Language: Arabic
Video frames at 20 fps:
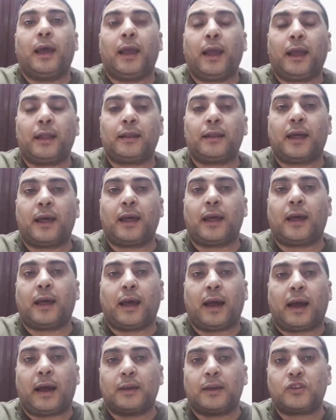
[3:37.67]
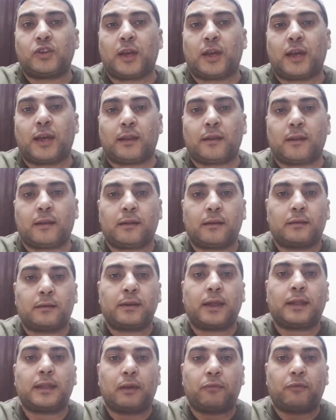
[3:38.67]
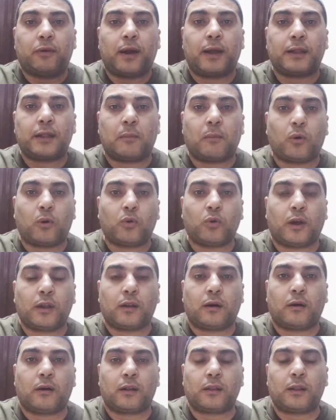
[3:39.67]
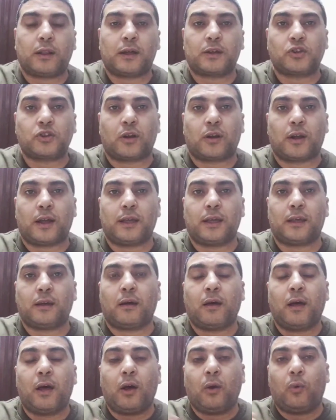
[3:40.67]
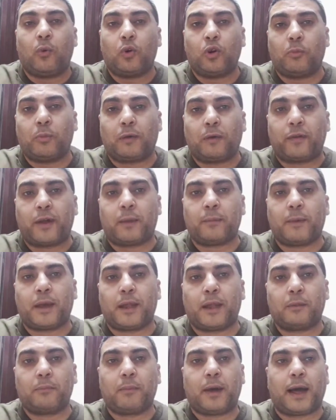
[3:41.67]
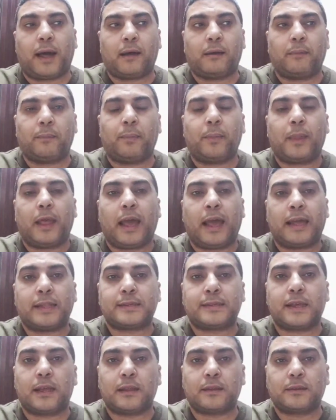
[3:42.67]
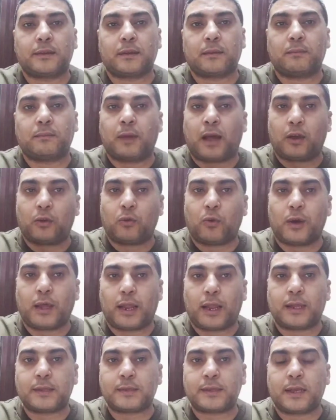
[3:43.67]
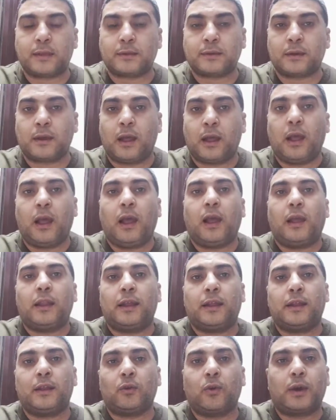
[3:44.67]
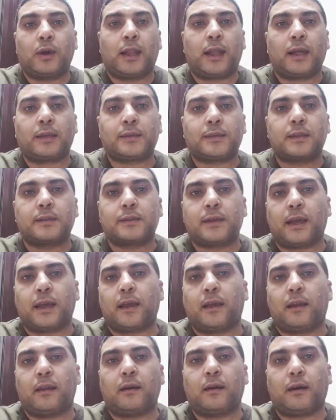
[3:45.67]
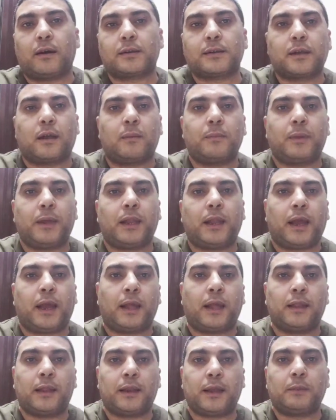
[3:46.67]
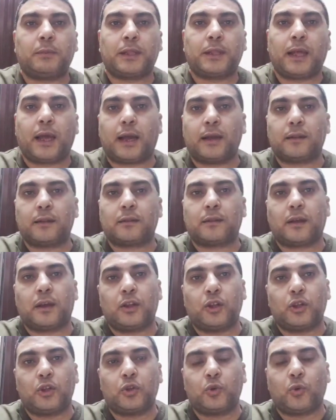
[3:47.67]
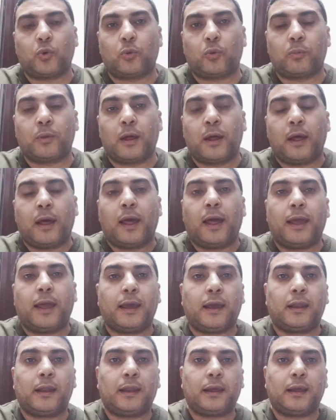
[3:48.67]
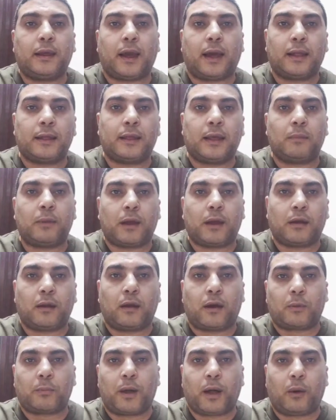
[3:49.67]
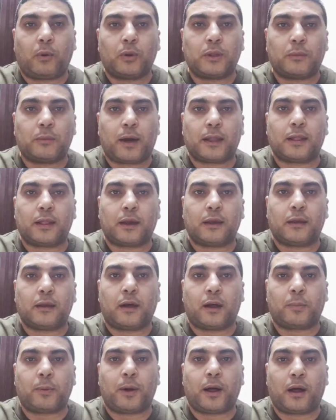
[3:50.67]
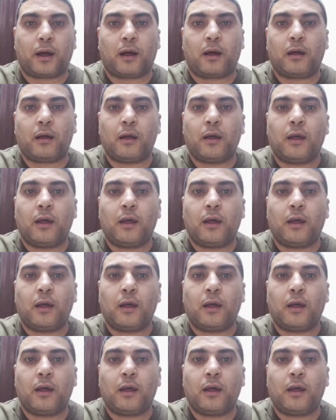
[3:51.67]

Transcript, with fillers: احنا عشان نتفادى موضوع النقرات الغير شرعيه ونبقى في امان مع ادسنس مع جوجل ادسنس لان جوجل ادسنس هي اللي خاصه بالاعلانات بتاعه اليوتيوب هي اللي هتجيب لك الارباح وتبعت لك الارباح